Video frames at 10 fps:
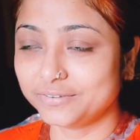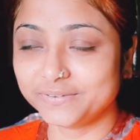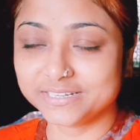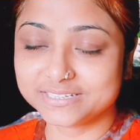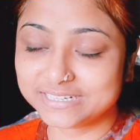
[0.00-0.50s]

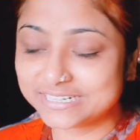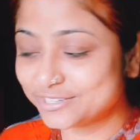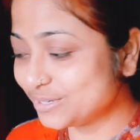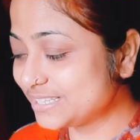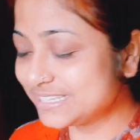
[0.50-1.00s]
ফ্রেশ ফ্রেশ
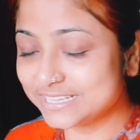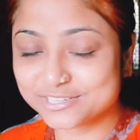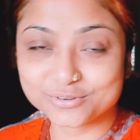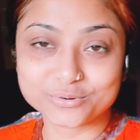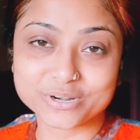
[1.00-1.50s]
হয়ে চেঞ্জ
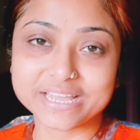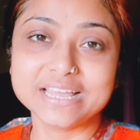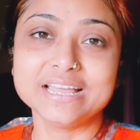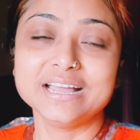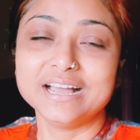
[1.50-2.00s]
করে
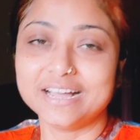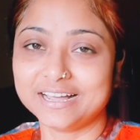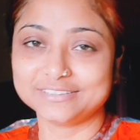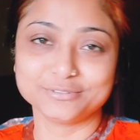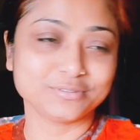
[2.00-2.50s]

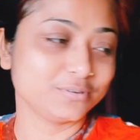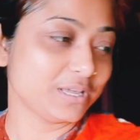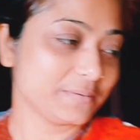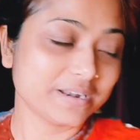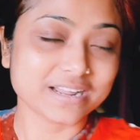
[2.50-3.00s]
তো তো
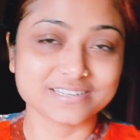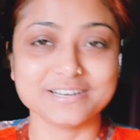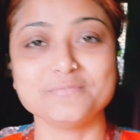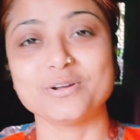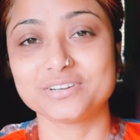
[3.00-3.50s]
এবার
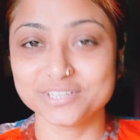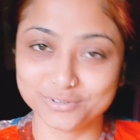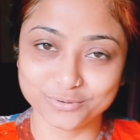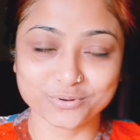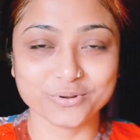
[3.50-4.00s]
আসলাম ব্লগটা
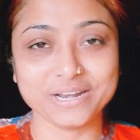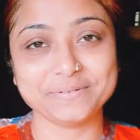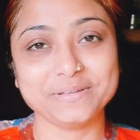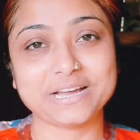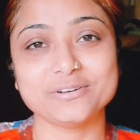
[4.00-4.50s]
শুরু করলাম
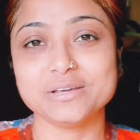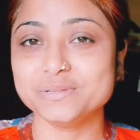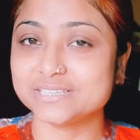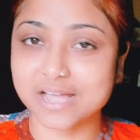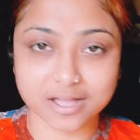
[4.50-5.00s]
এখন আমি
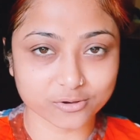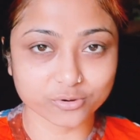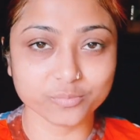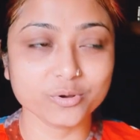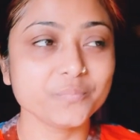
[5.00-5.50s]
চা
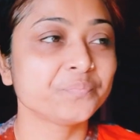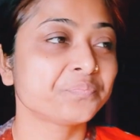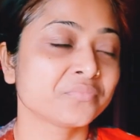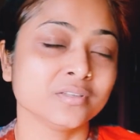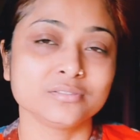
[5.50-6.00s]
করব
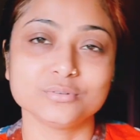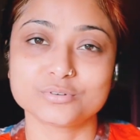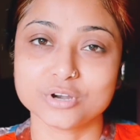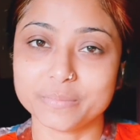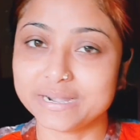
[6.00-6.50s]
তো
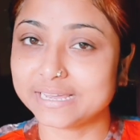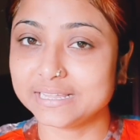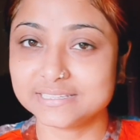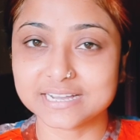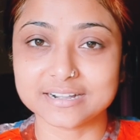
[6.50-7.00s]
সবার আগে
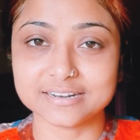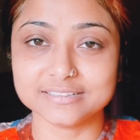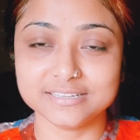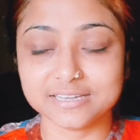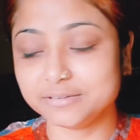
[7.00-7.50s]
চাটা
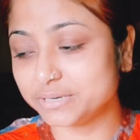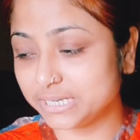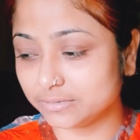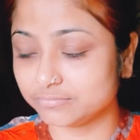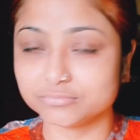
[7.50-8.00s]
দিয়েই মানে
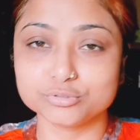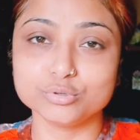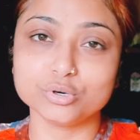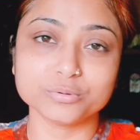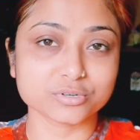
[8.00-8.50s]
শুরু
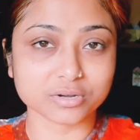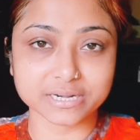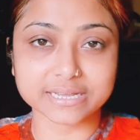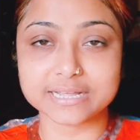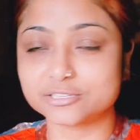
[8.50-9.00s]
করবো সকালে
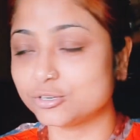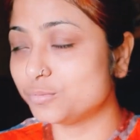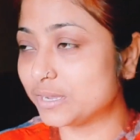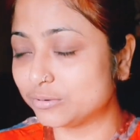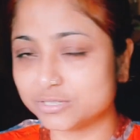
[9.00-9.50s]
কাজ করবো
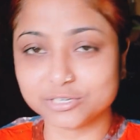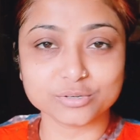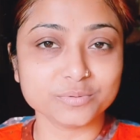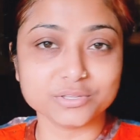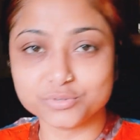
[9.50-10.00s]
এখন
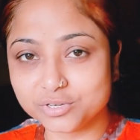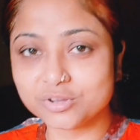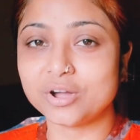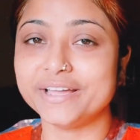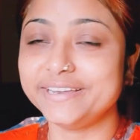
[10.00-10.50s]
সেরকম কিছুই
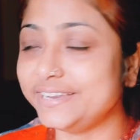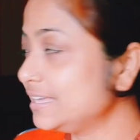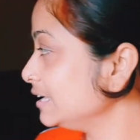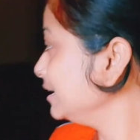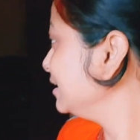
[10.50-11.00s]
হয়নি
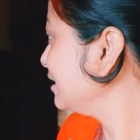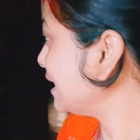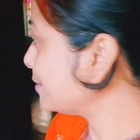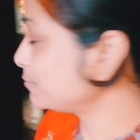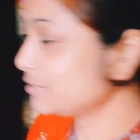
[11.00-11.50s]

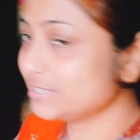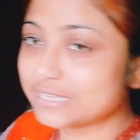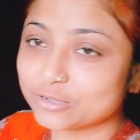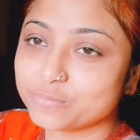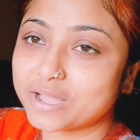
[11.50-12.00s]
এমনকি
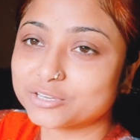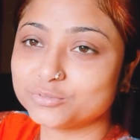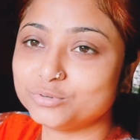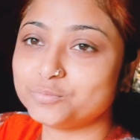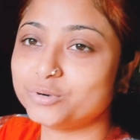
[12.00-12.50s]
দেখো
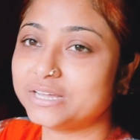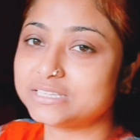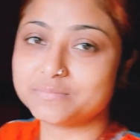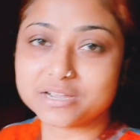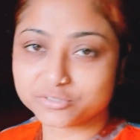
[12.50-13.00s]
বাসনও পড়ে আছে
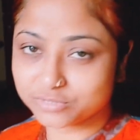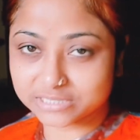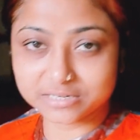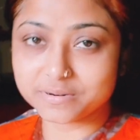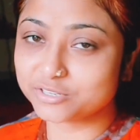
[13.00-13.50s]
বাসন
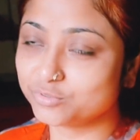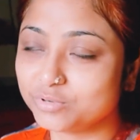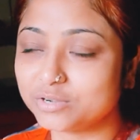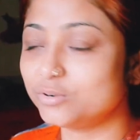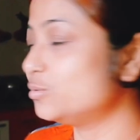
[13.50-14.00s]
রাতে বাসনও এখনো